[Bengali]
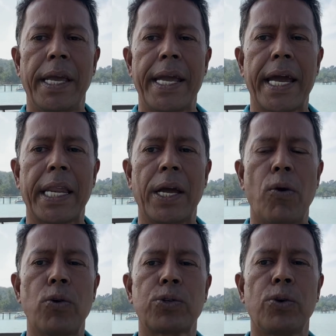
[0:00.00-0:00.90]
এখানে
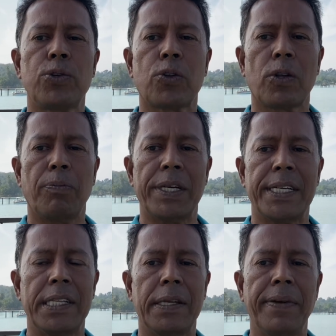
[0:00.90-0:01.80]
ঔষধ যত বেশি
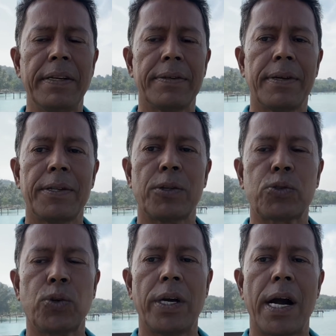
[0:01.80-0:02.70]
দিবেন
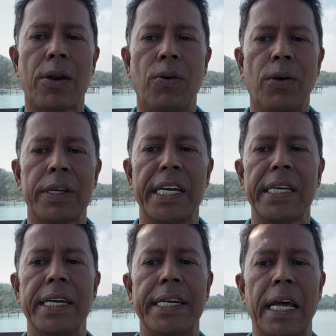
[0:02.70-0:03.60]
ততই আরও
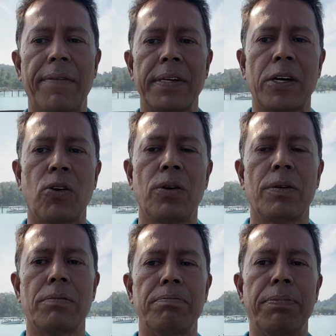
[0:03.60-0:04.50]
কিডনির ড্যামেজ আরও
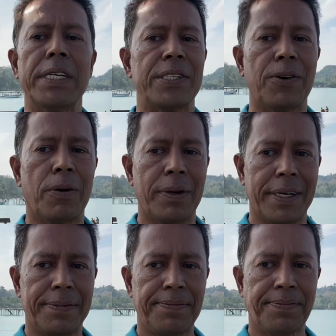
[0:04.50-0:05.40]
বেশি হবে
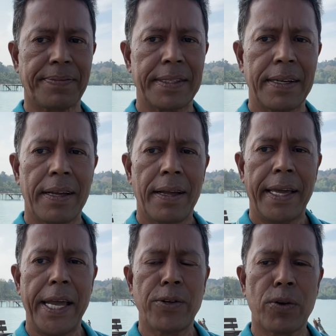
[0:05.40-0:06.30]

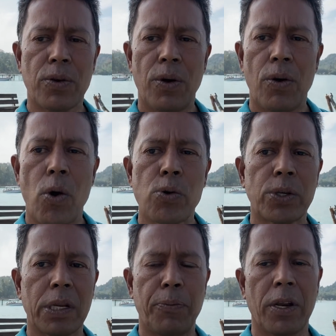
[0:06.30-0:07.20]
এই জন্য
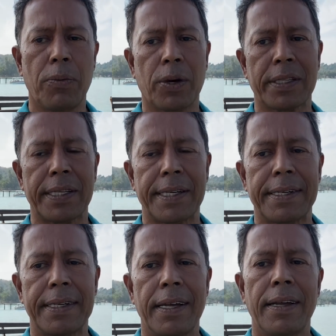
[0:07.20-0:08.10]
ঔষধের পরিবর্তে
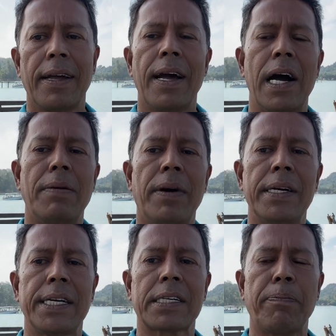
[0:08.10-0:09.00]
আমার
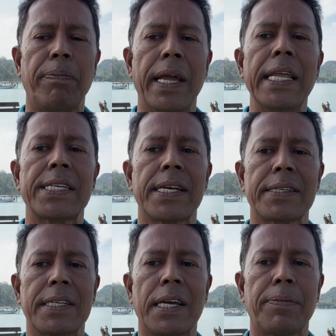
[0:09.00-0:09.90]
যে একটা লিস্ট
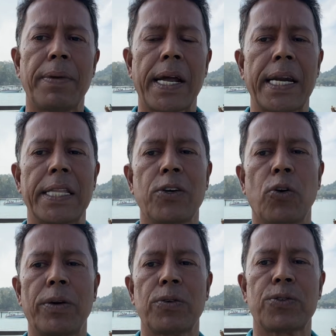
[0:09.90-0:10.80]
আছে প্রাকৃতিক
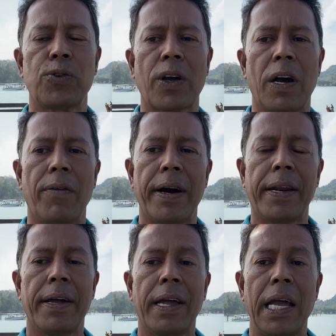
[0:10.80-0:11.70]
সুস্থ খাবার
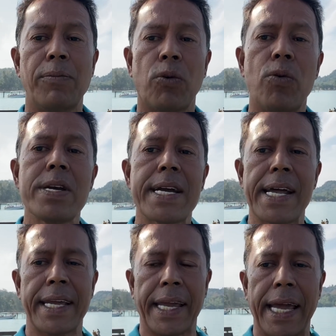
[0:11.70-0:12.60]
এবং
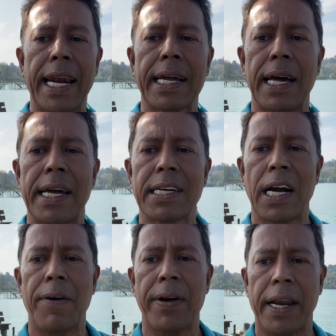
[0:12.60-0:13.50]
ওইখানে অ্যালকালাইন
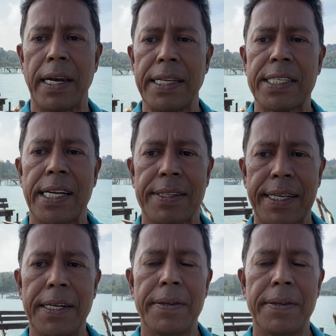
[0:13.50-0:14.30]
খাবারের লিস্ট আছে